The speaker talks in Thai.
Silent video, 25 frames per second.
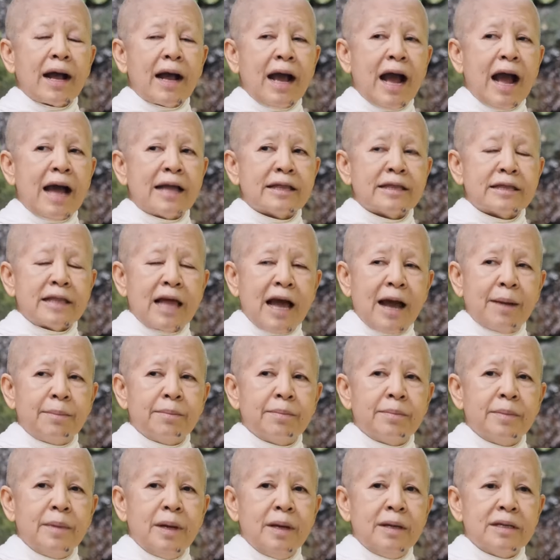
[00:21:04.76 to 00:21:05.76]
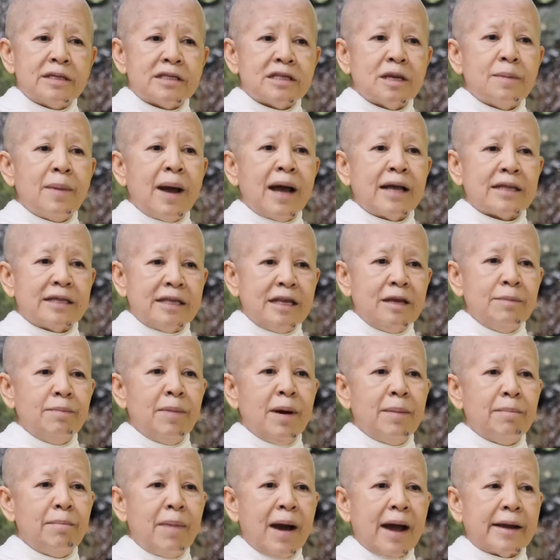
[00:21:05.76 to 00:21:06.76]
การทำสมาธิ
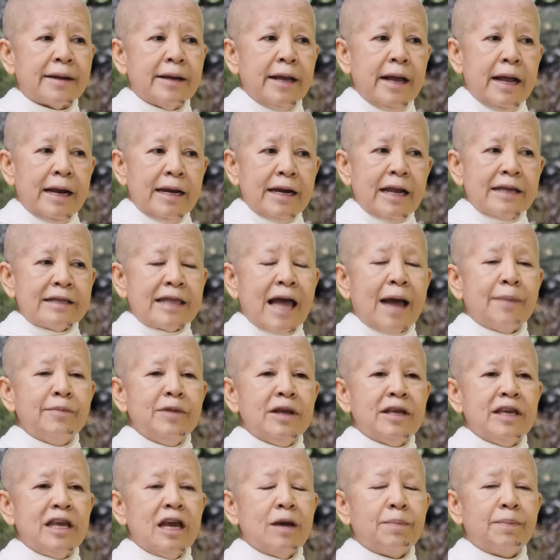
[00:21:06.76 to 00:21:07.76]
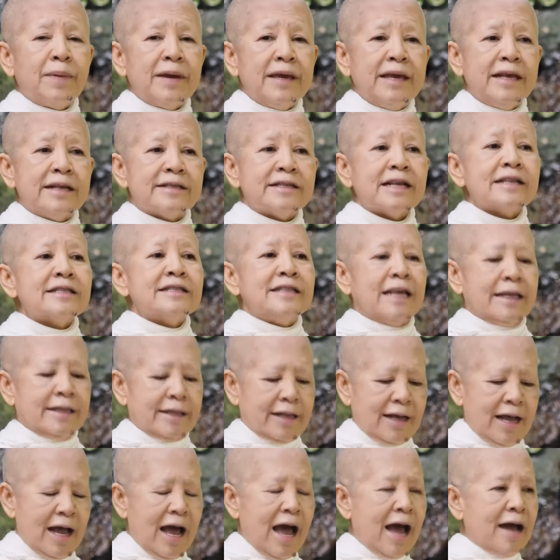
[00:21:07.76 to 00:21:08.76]
บำบัดและทำอย่างเงี้ยไปอีกสักเจ็ด
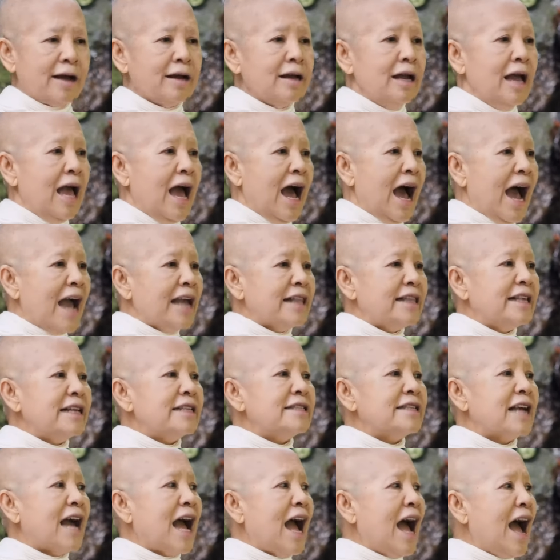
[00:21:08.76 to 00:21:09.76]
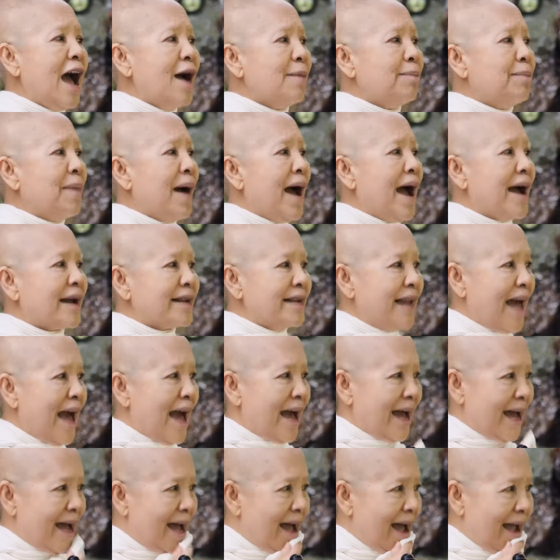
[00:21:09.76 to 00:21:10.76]
ครั้งไอ้ที่จะอ้าปากด่า
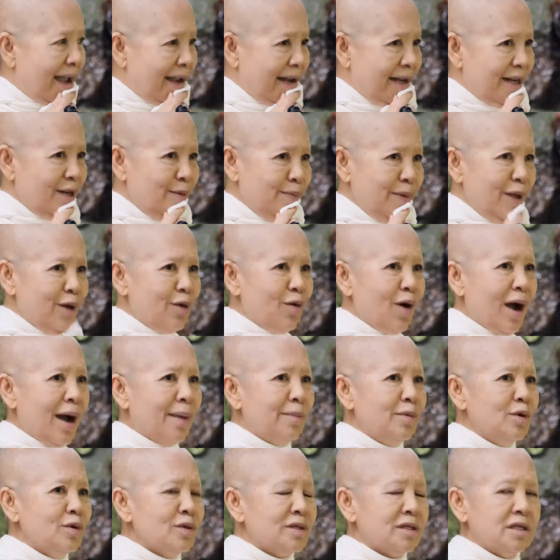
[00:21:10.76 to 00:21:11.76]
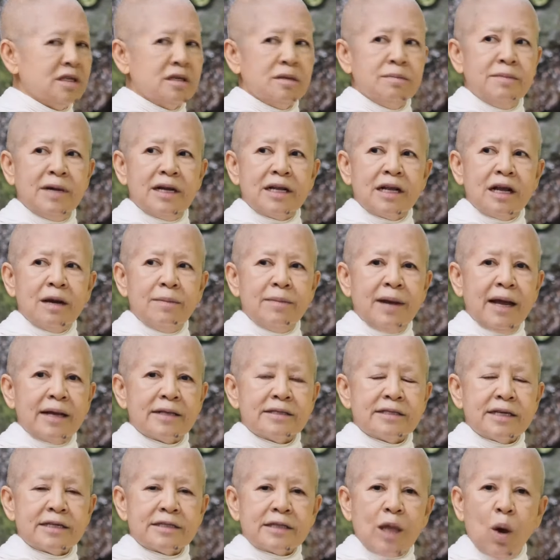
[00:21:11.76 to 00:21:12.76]
ใครหรือมีความรู้สึกเหมือนกำลัง
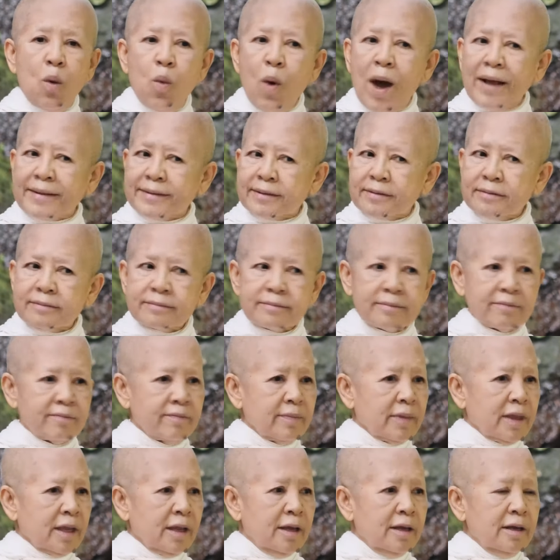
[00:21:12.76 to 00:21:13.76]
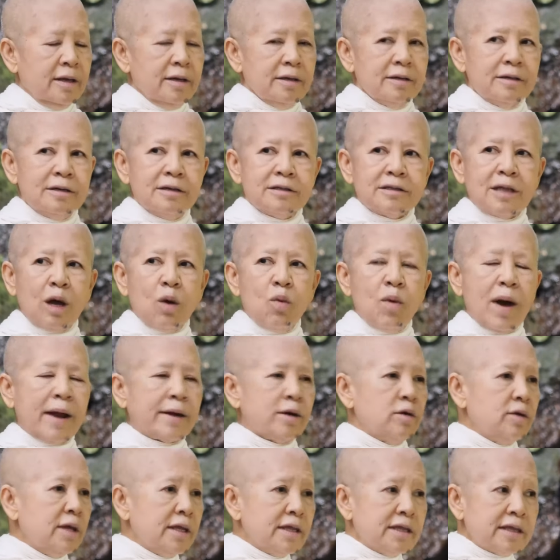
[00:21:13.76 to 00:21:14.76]
จะตวัดคือตวัด
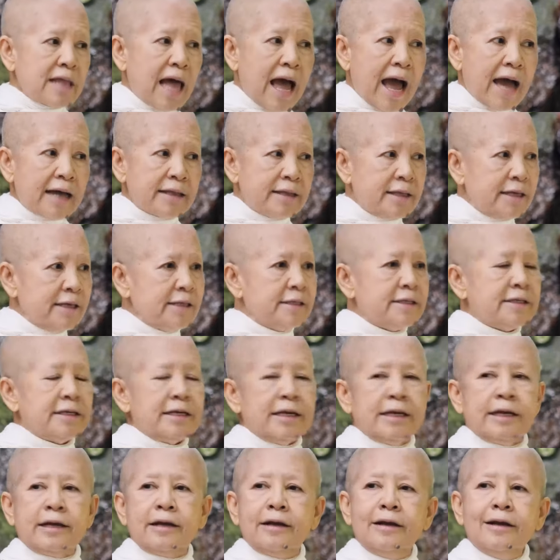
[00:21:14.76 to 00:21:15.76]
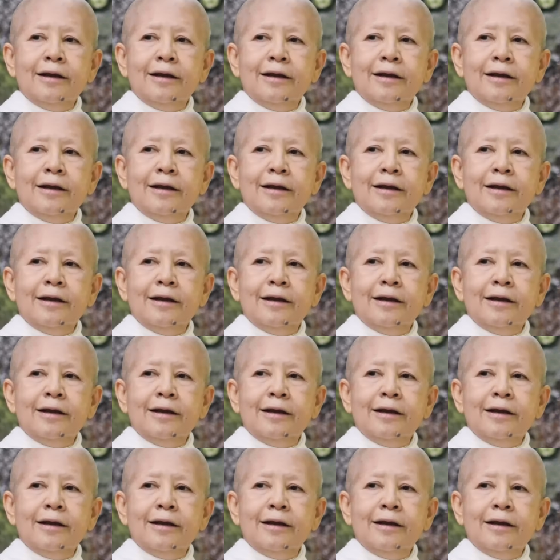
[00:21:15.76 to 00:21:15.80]
ด้วยตาที่จิก